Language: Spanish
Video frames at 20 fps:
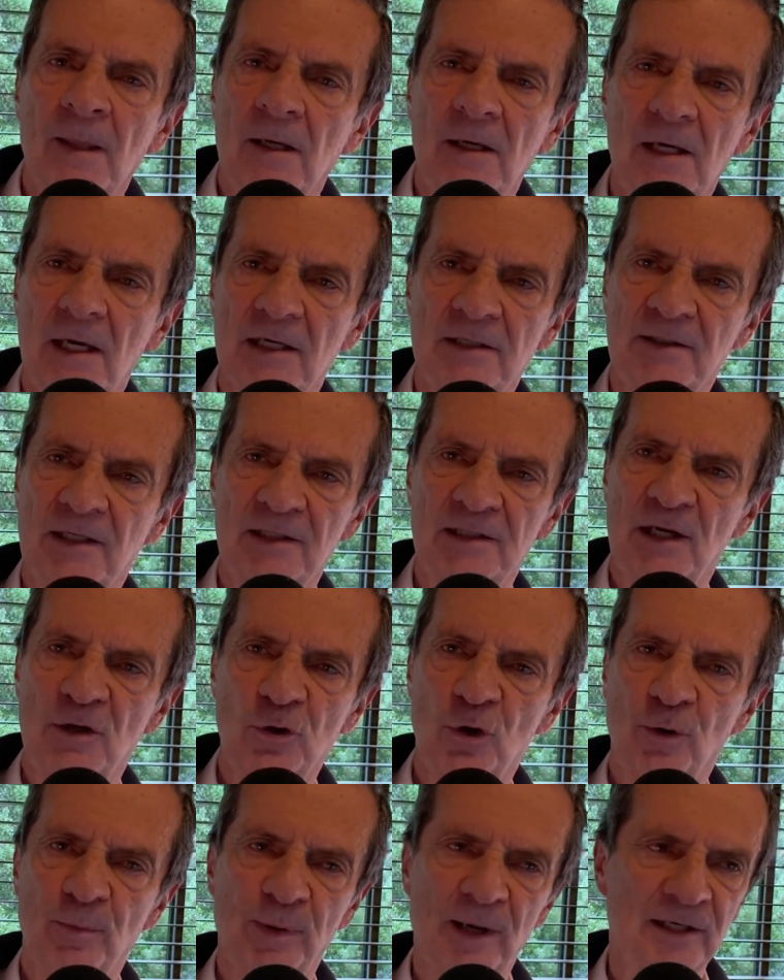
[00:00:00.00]
Y este
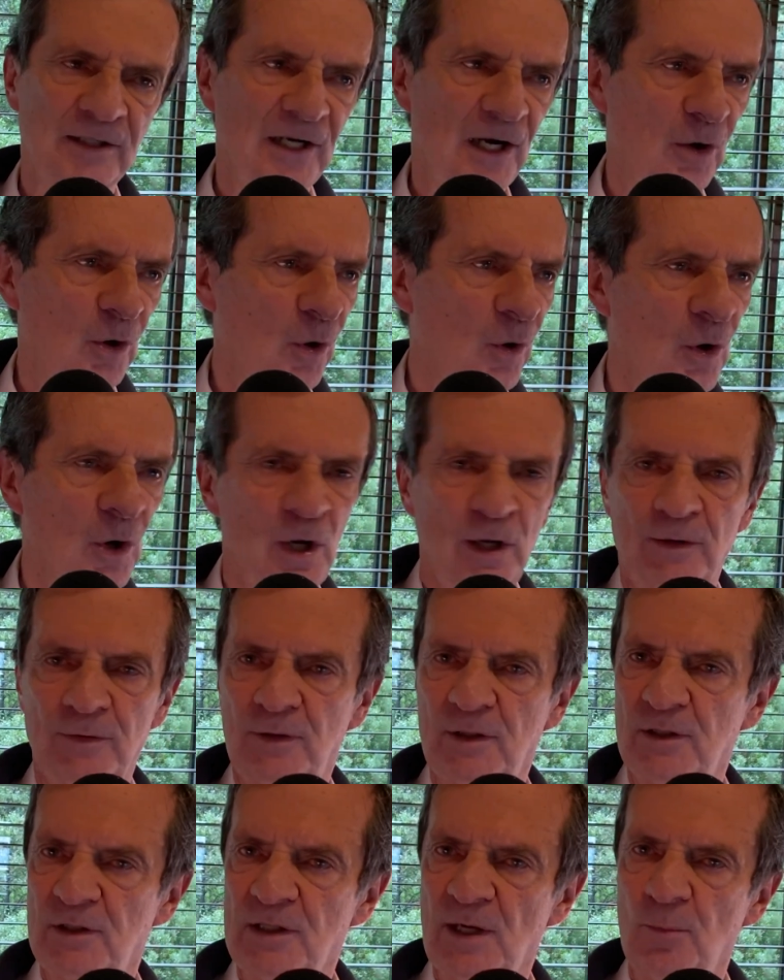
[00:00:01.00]
señor Barceló
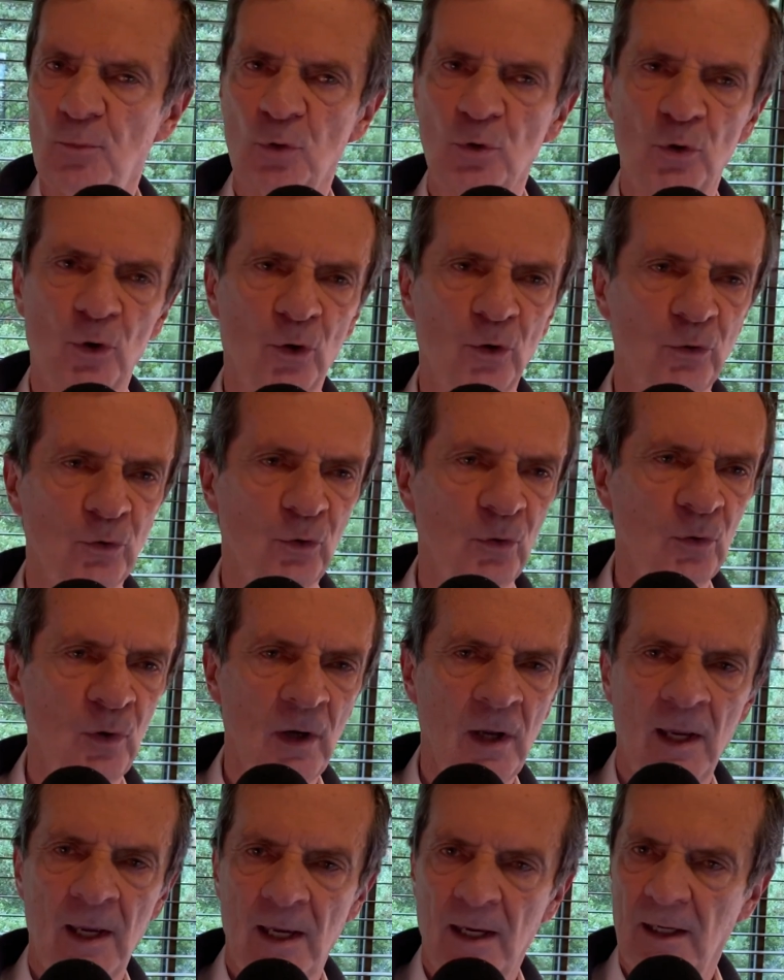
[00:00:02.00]
dice muy orondo
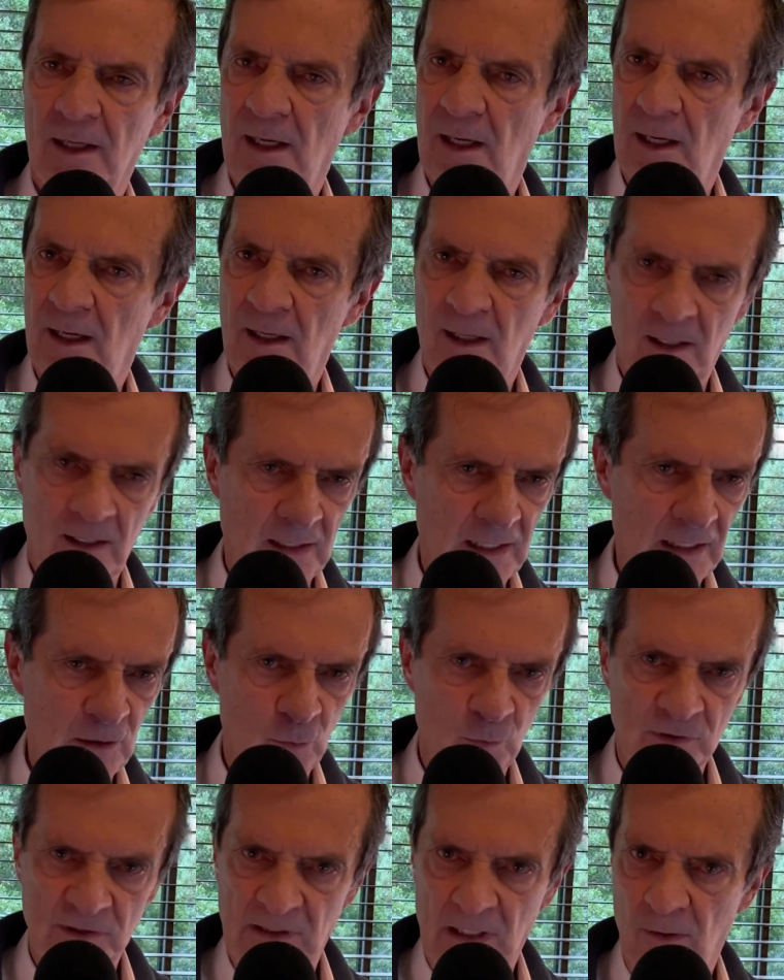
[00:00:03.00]
que era que él
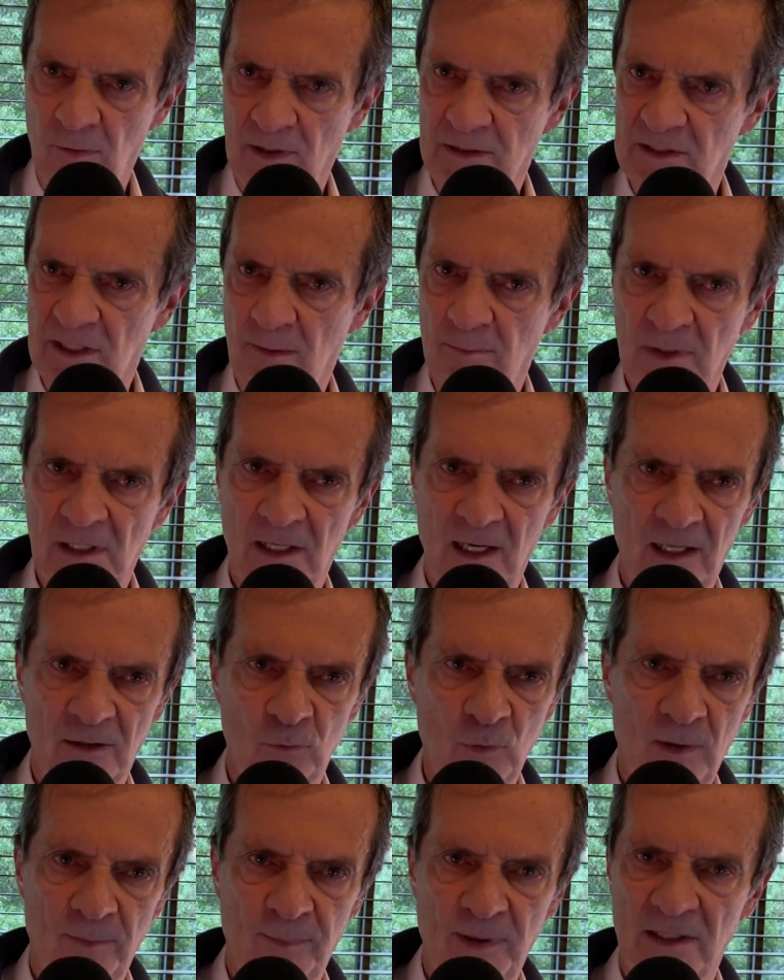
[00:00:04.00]
no estaba
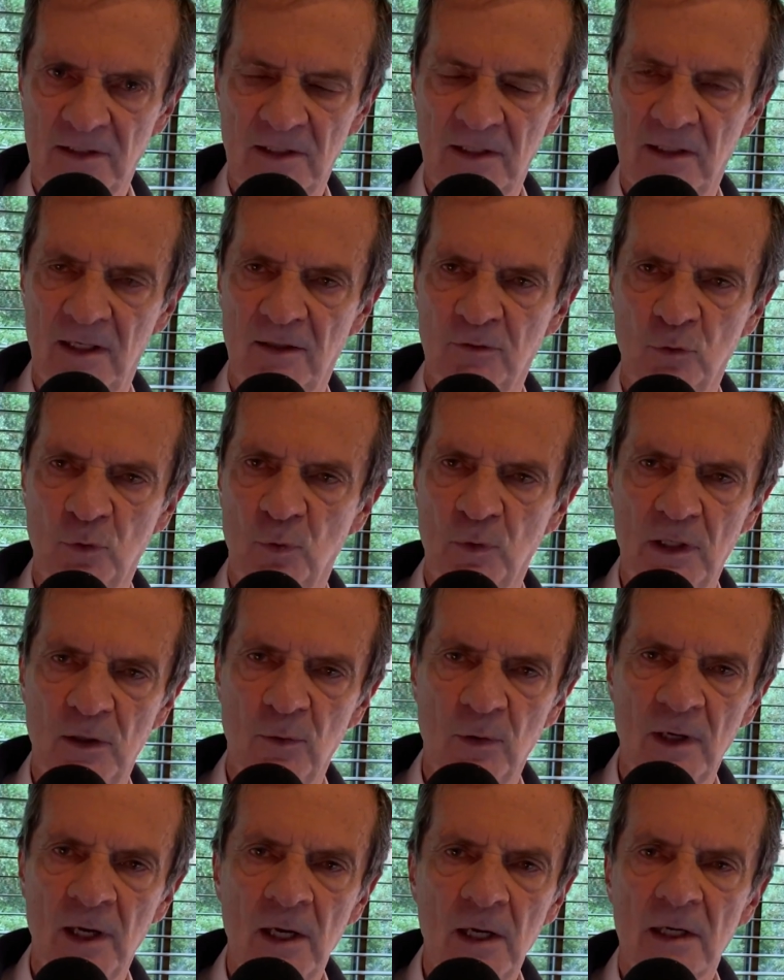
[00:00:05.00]
examinando al presidente
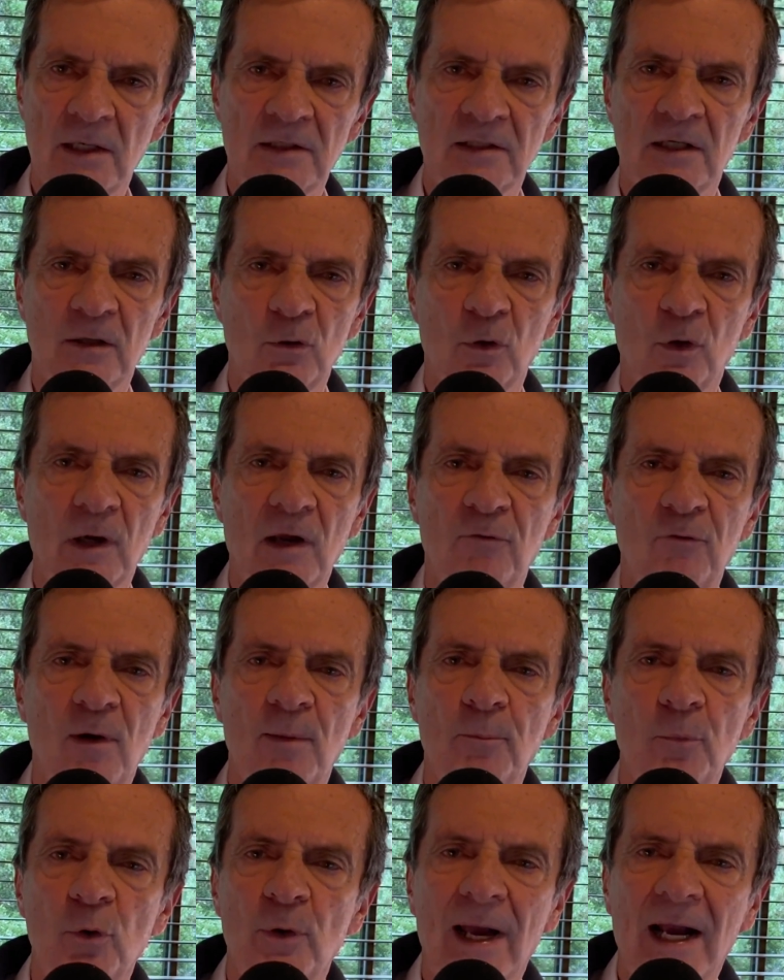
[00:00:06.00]
Uribe, sino que fue
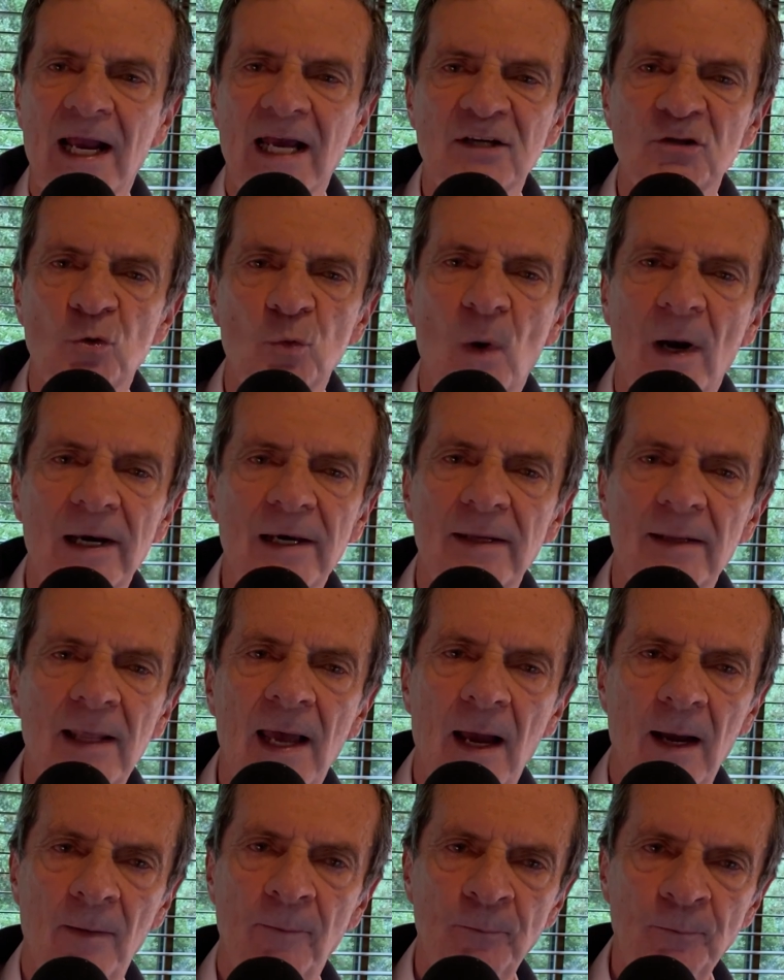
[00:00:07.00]
pura
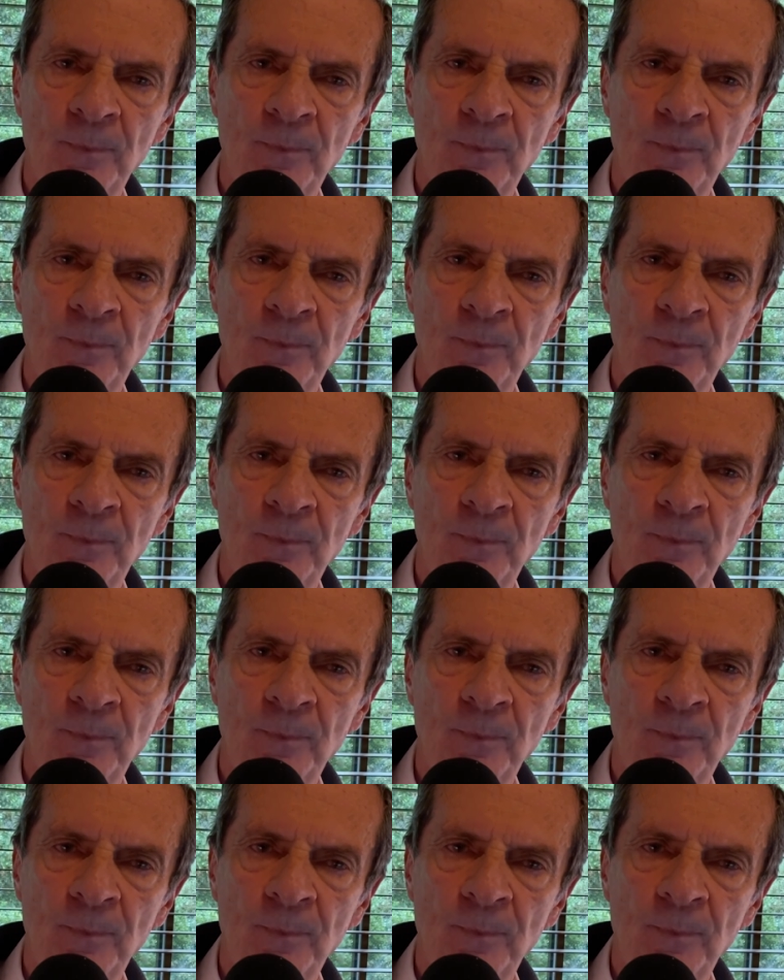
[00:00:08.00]
casualidad,